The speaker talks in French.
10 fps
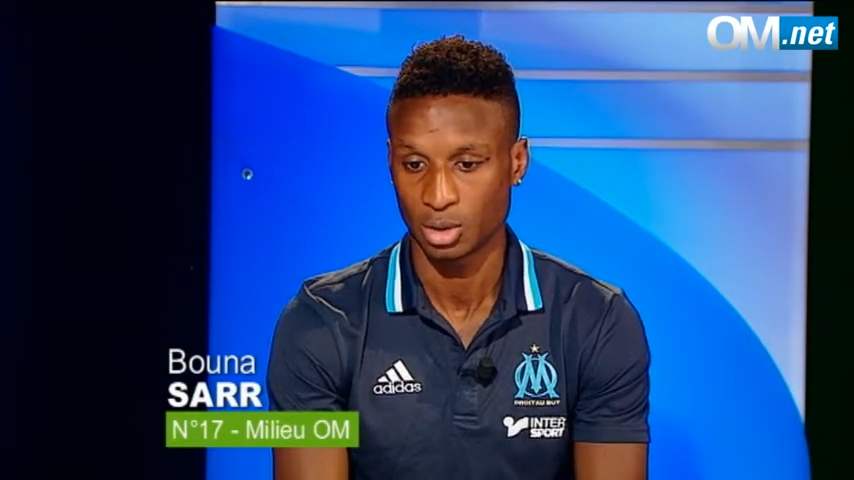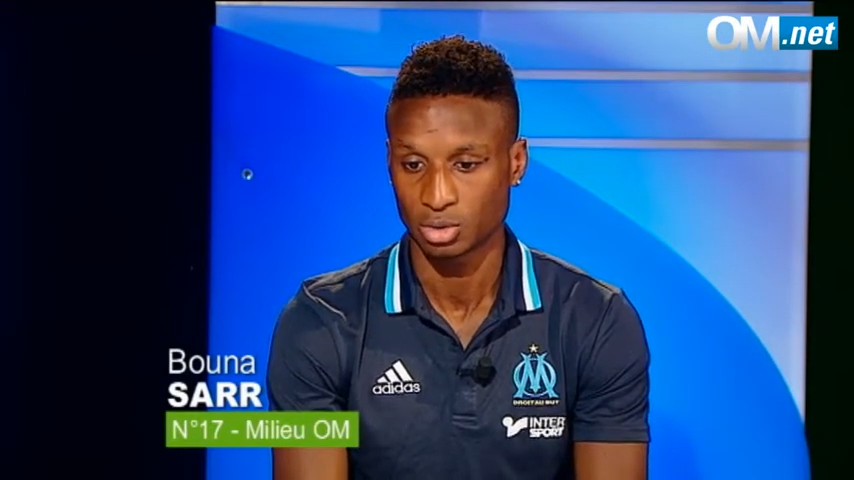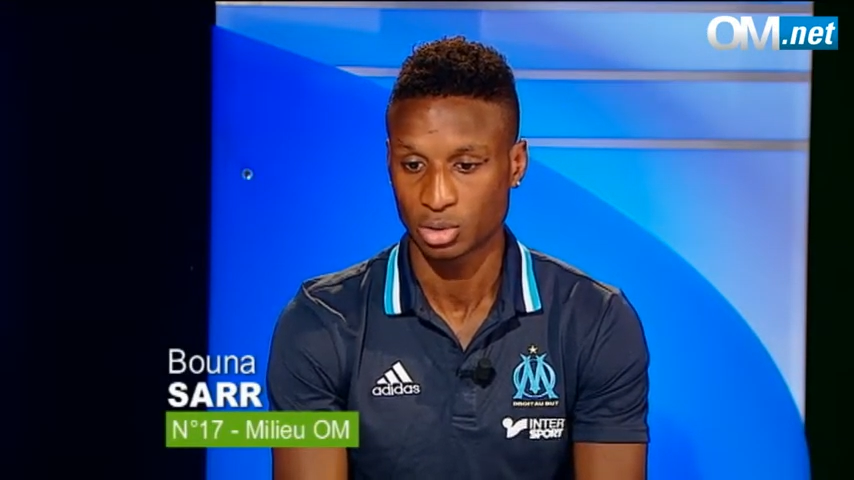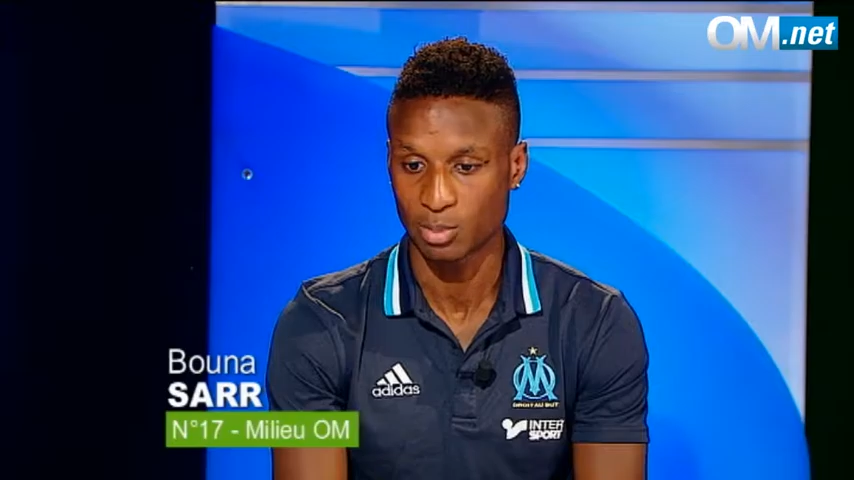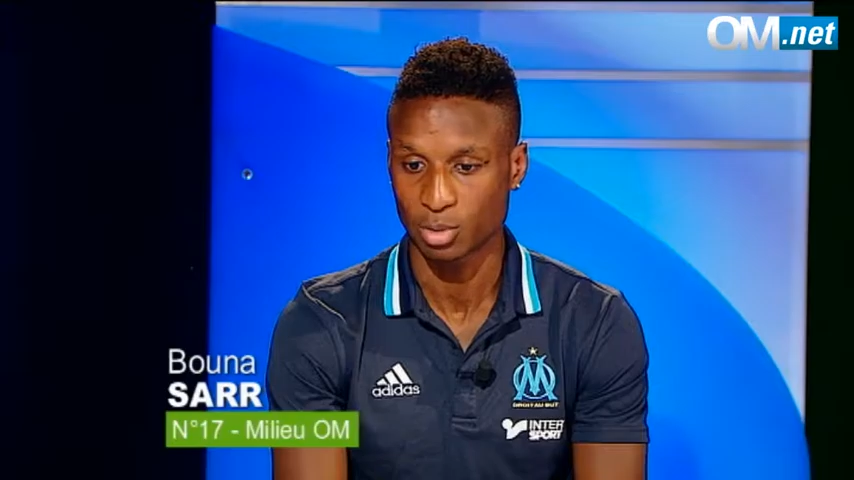
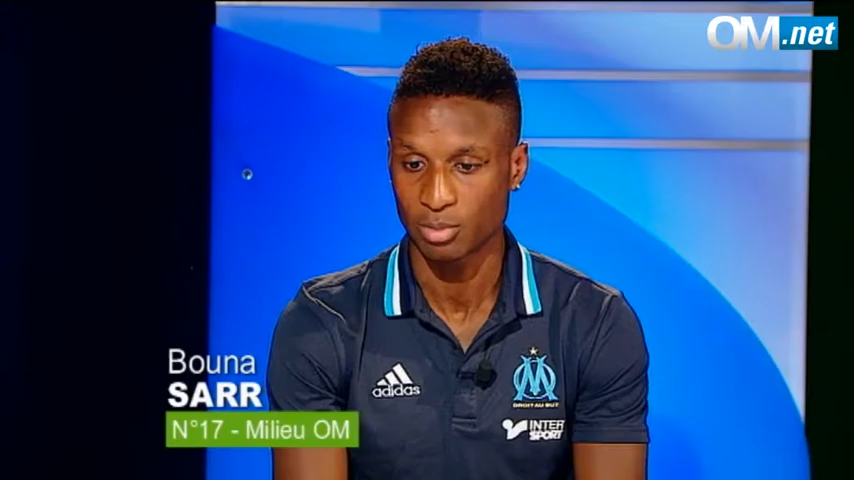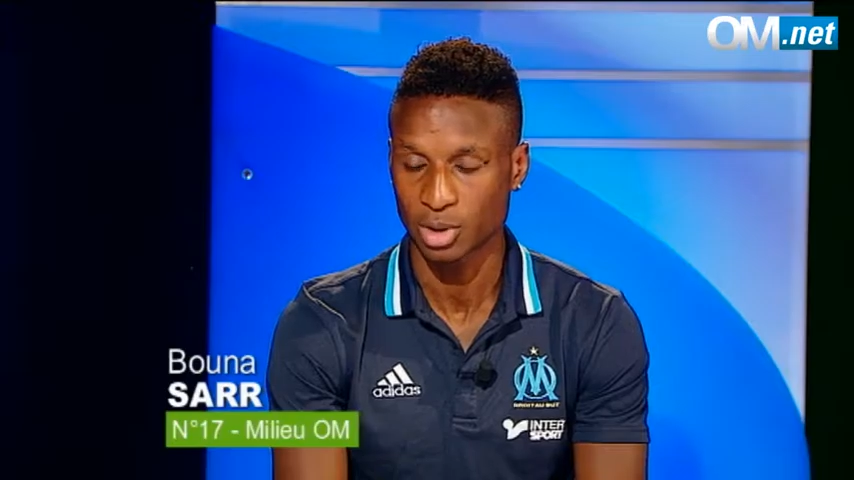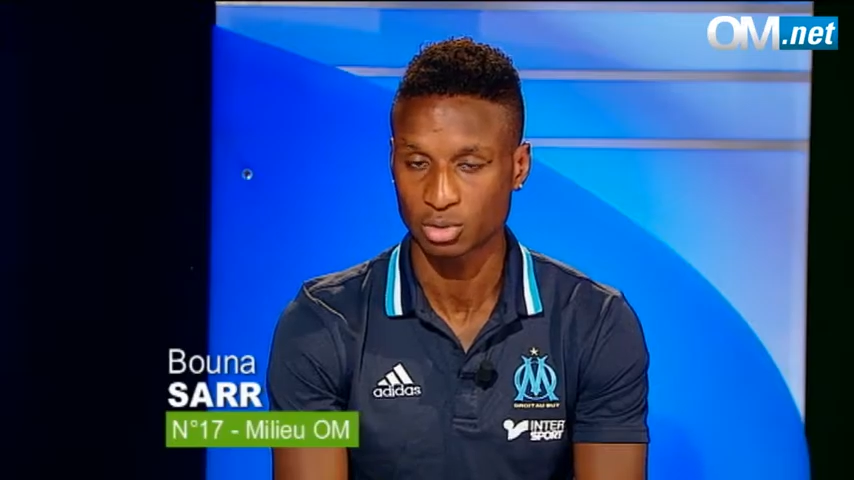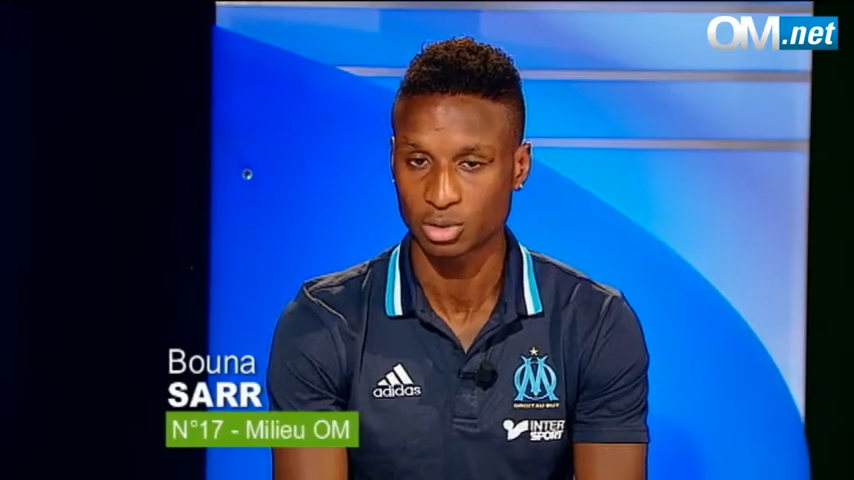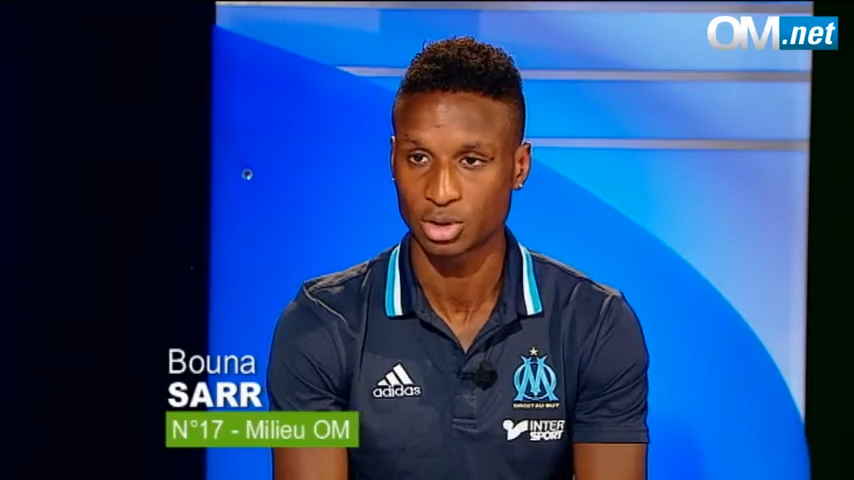sur la
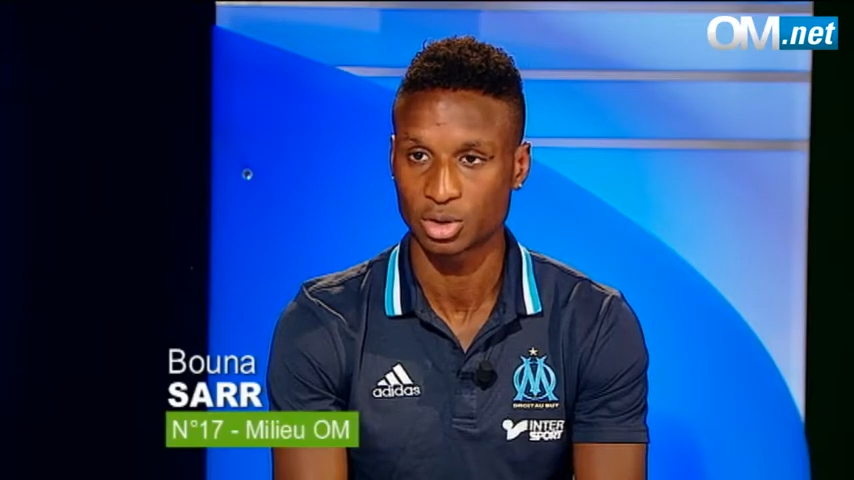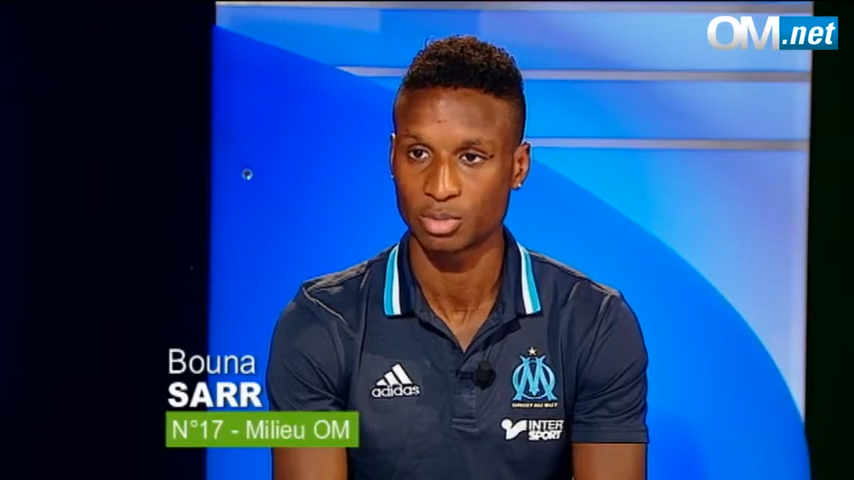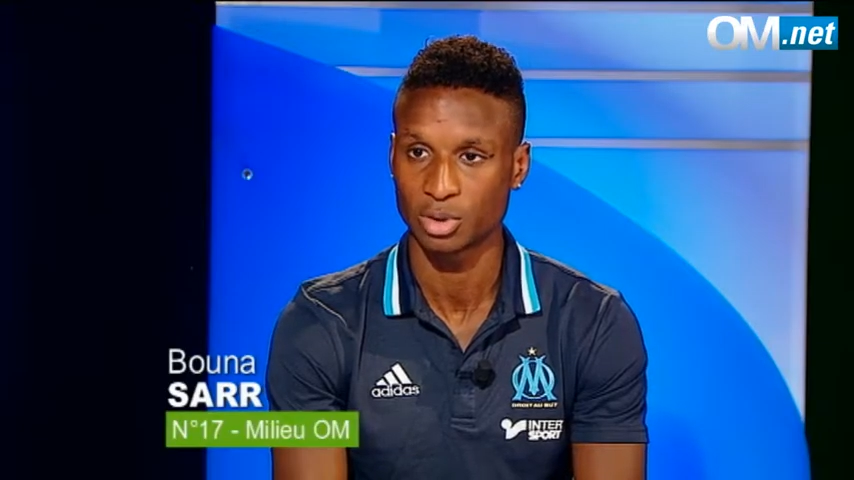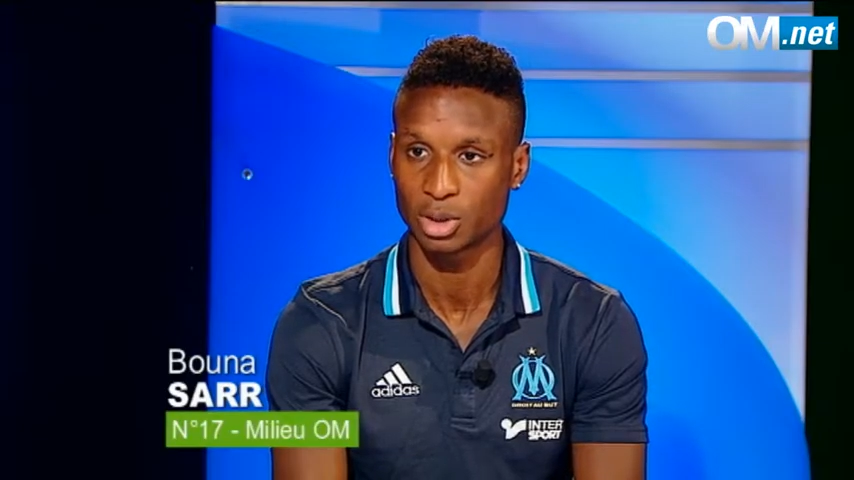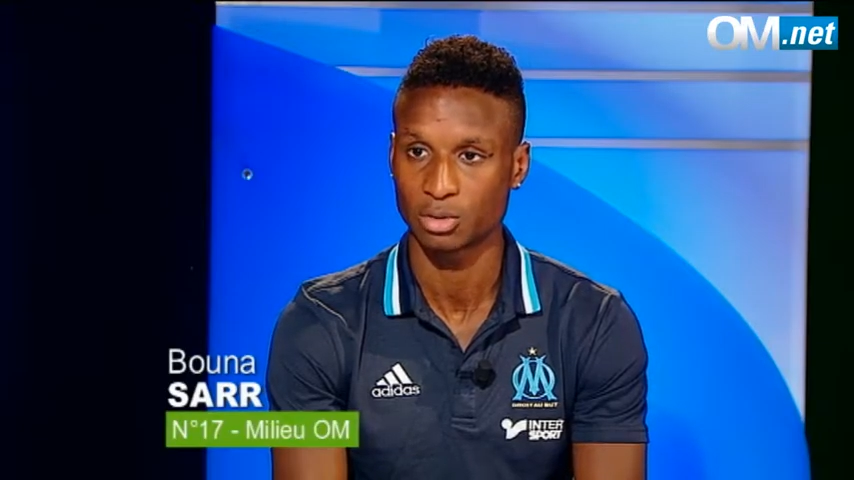première journée de
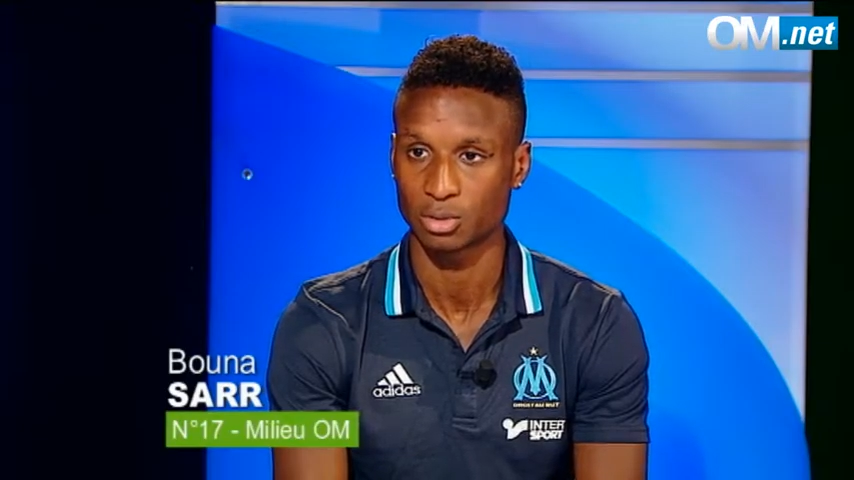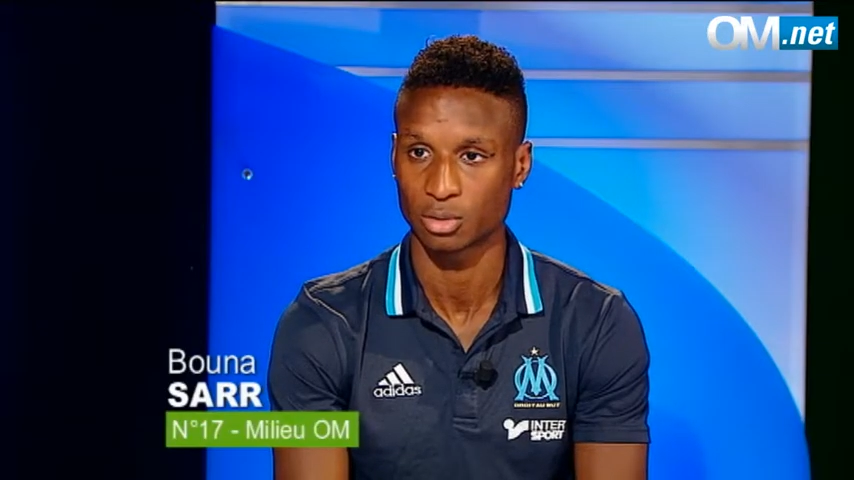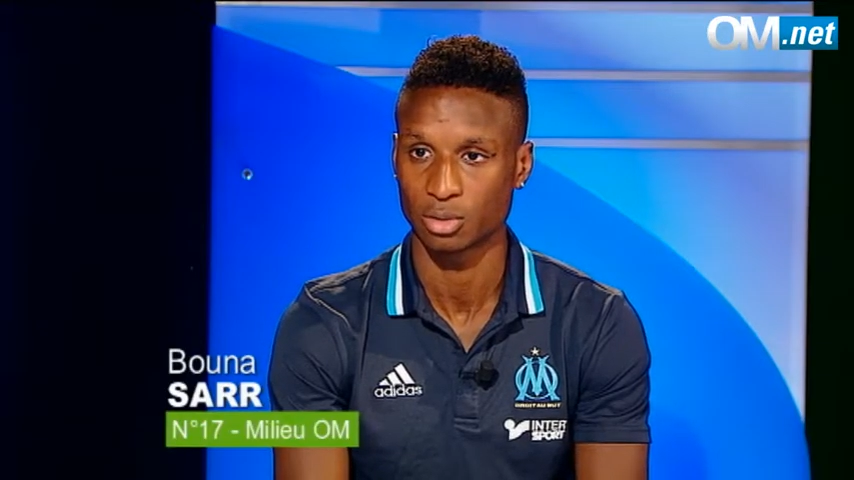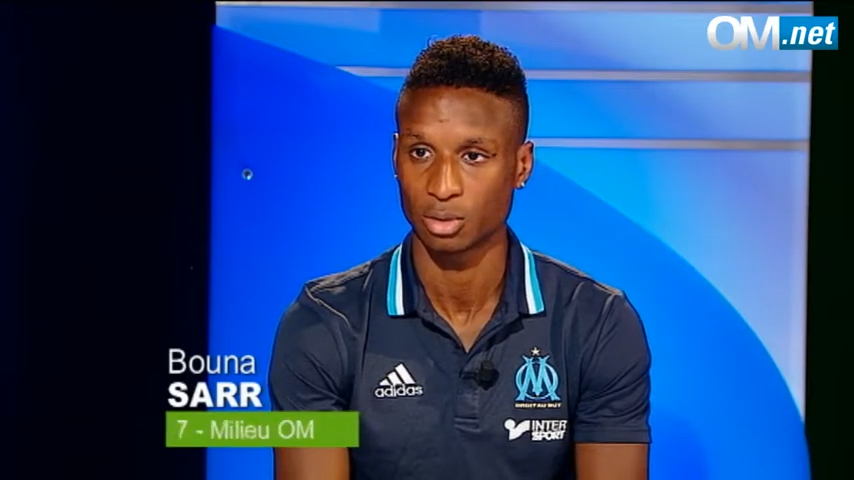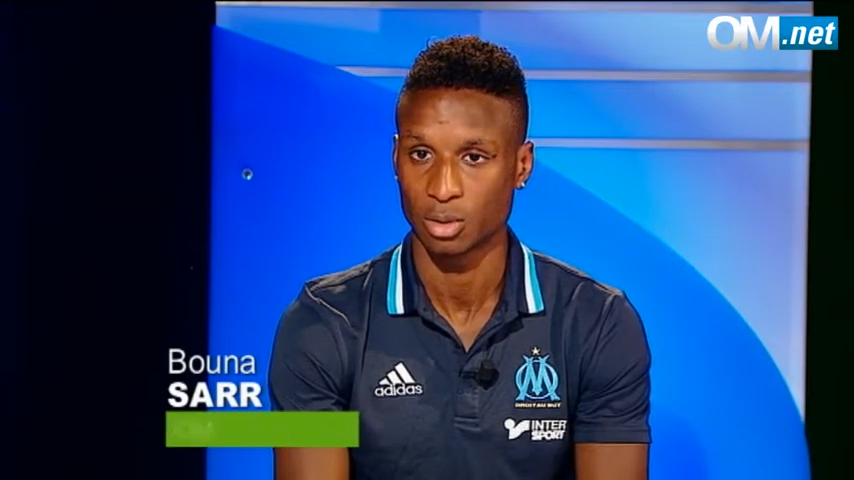championnat.
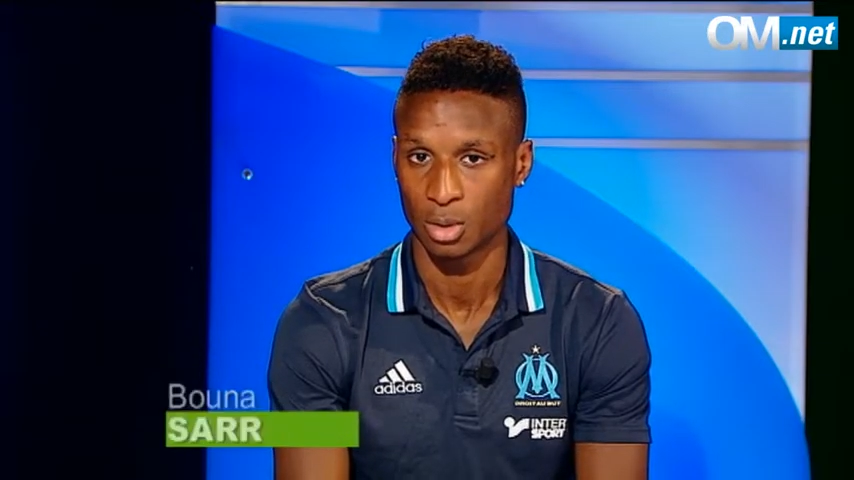Donc, euh,